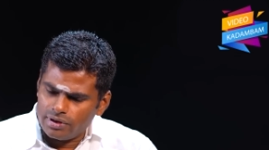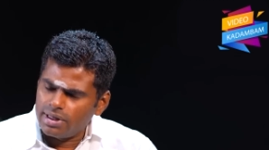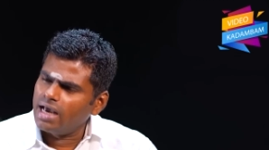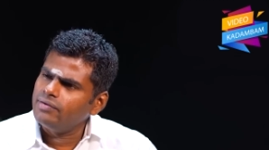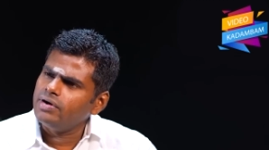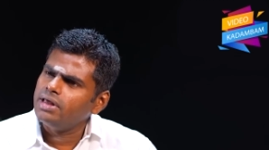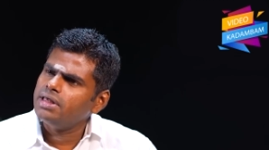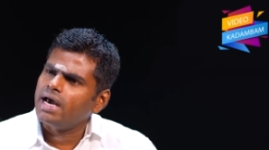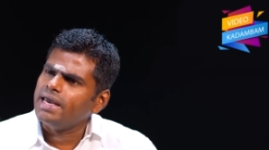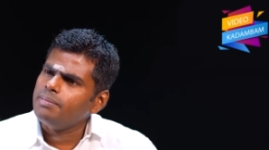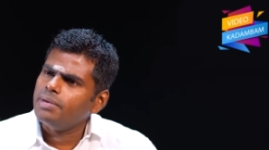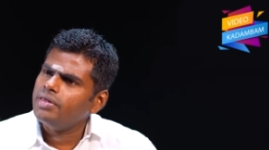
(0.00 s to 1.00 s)
வந்து
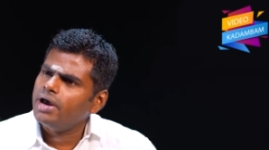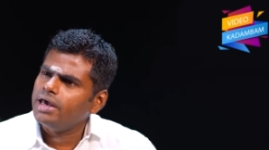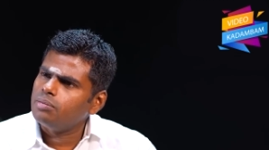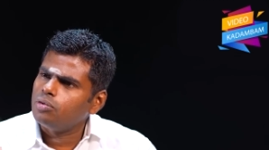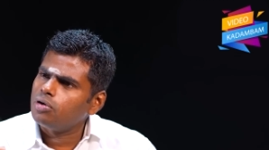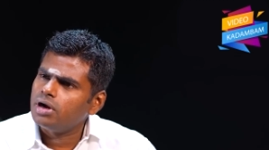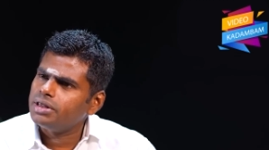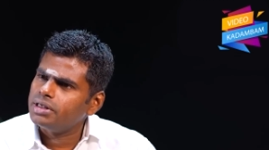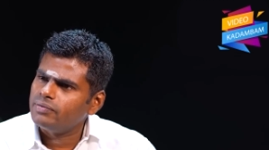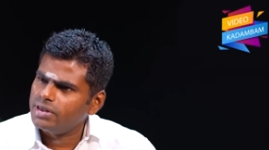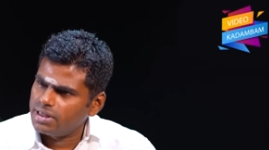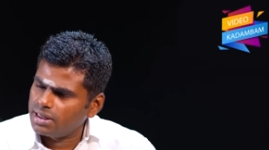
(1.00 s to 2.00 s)
ஆவரேஜாக ஐம்பதாயிரம் ஒரு
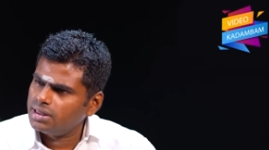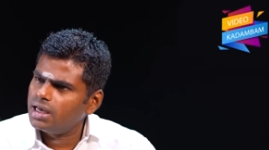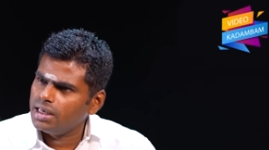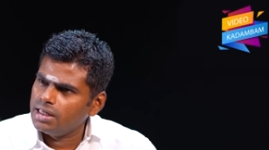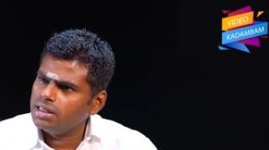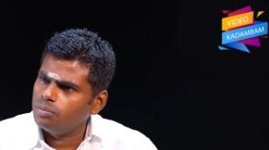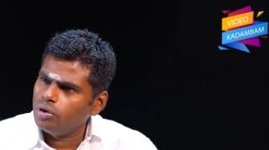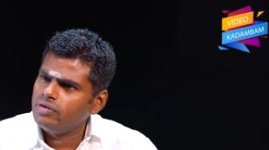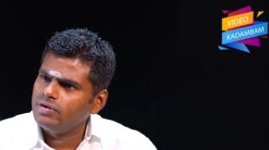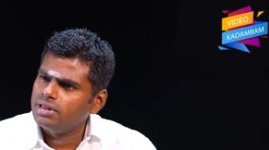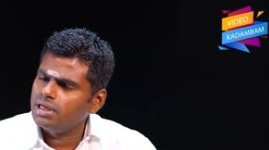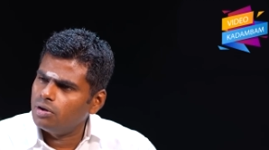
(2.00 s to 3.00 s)
லட்சம் வச்சா தான் இந்த மொய்
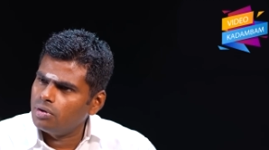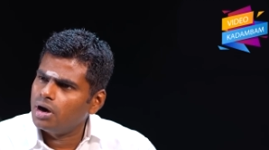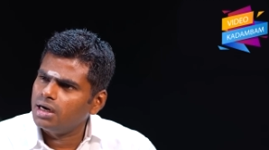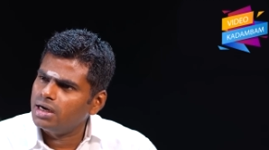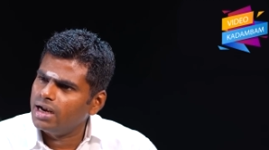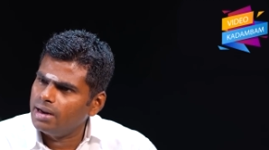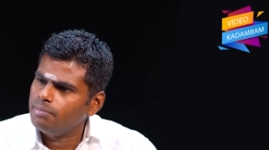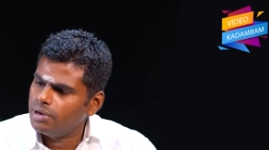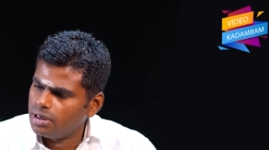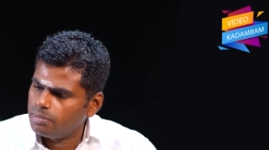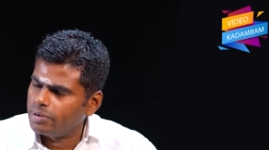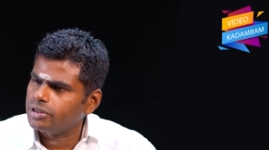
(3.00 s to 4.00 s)
விருந்தில் அவங்க காட்டின
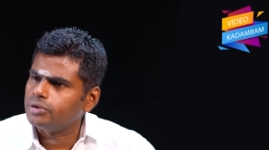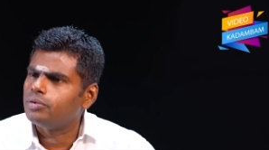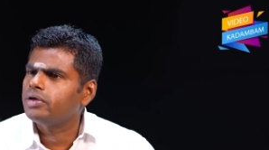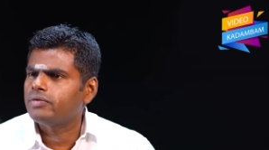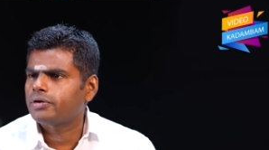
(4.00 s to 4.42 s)
நம்பருக்கு பத்து கோடி